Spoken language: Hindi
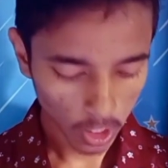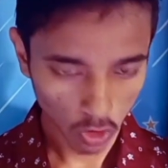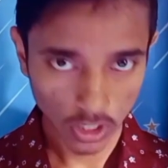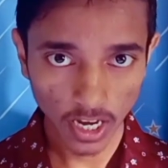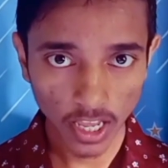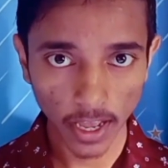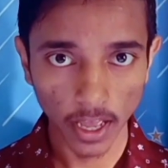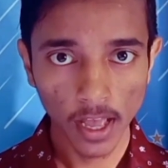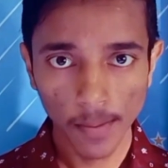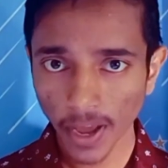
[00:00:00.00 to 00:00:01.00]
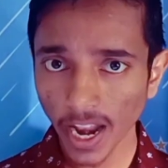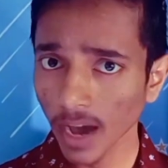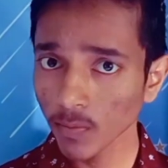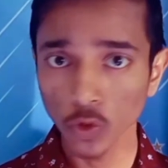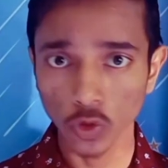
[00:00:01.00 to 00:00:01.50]
तो चलिए पहले
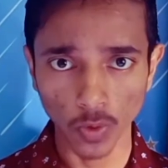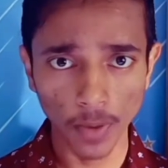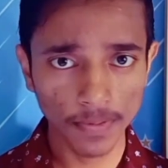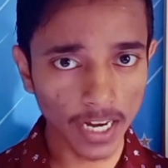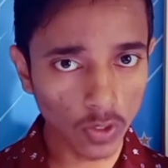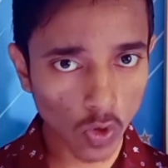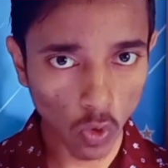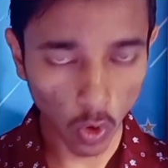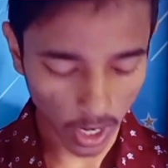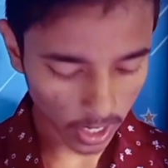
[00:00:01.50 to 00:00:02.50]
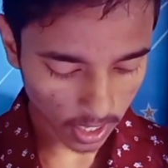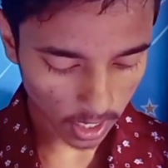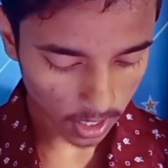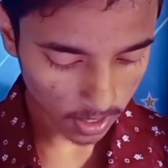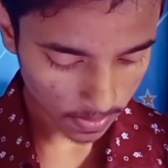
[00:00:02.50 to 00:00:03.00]
हम उस वेबसाइट को खोल लेते
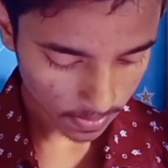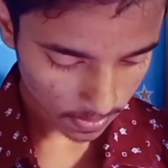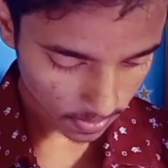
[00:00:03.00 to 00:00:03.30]
हैं